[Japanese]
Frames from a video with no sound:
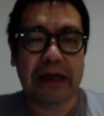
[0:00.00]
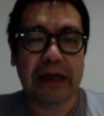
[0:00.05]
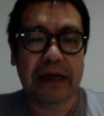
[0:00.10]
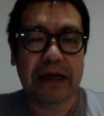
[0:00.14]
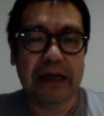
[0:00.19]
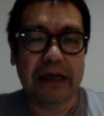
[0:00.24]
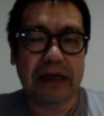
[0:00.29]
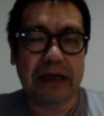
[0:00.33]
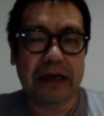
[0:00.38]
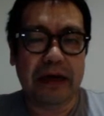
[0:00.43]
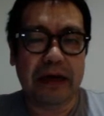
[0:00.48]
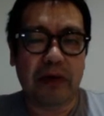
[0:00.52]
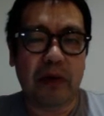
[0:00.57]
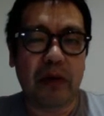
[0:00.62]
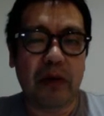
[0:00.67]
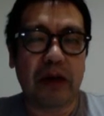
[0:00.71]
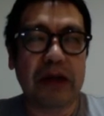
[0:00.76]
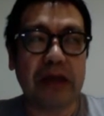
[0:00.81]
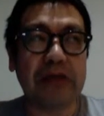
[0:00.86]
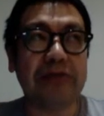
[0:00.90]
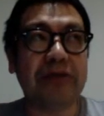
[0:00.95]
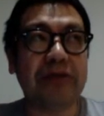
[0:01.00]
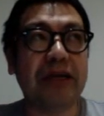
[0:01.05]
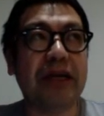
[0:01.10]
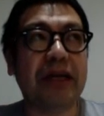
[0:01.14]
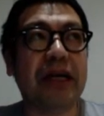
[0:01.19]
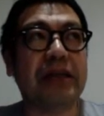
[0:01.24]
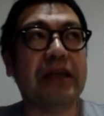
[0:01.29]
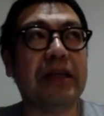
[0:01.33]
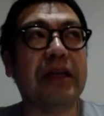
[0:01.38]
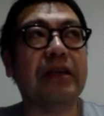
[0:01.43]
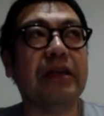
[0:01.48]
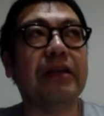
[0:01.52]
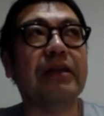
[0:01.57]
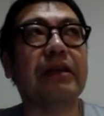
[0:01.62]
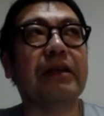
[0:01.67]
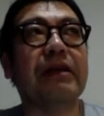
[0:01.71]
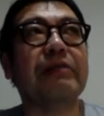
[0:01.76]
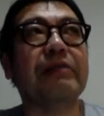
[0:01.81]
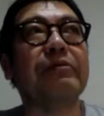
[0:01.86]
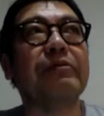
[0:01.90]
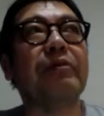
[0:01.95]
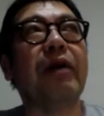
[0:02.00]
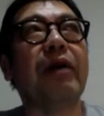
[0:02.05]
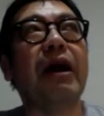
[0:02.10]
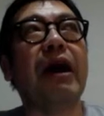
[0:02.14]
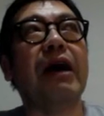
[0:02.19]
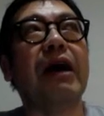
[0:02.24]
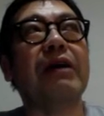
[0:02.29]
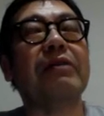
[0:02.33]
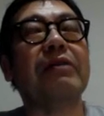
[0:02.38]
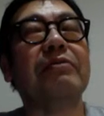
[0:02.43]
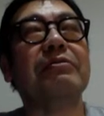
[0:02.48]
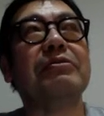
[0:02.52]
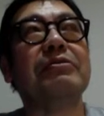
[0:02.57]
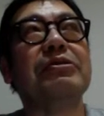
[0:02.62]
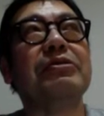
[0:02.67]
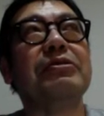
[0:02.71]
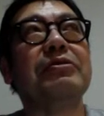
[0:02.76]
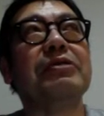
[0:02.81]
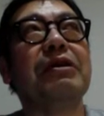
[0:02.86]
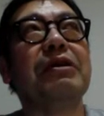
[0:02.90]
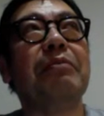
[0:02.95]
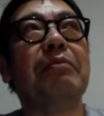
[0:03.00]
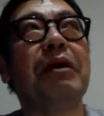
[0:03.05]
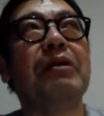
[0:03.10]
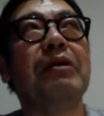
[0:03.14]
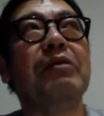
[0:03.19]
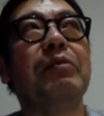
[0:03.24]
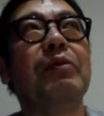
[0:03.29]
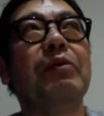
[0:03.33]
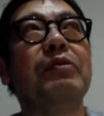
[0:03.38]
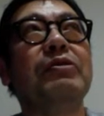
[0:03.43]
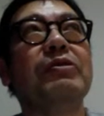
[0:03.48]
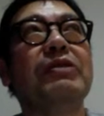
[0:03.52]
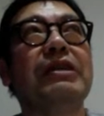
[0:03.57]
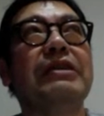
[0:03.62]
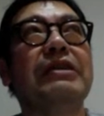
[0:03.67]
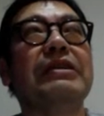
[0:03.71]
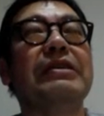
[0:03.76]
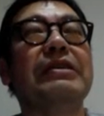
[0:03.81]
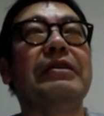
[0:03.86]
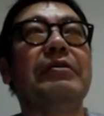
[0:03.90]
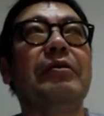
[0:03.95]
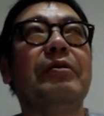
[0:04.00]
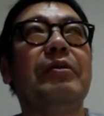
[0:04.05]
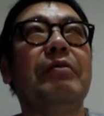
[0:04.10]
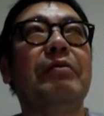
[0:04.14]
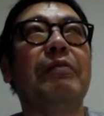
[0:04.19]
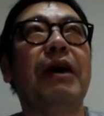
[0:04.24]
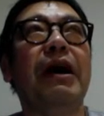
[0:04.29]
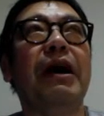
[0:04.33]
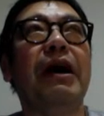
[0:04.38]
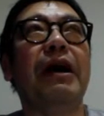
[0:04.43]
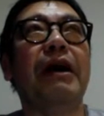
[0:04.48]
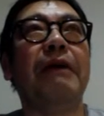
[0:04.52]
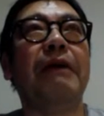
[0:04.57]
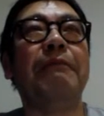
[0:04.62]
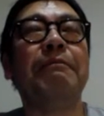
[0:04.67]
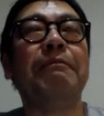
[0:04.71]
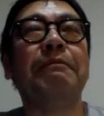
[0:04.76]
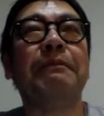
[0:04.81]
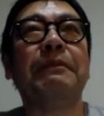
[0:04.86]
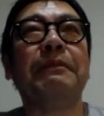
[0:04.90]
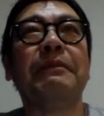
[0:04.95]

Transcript: えー、憧れる生き方っていうのは、今日うちの先輩とも言ってたんですけど、まあ、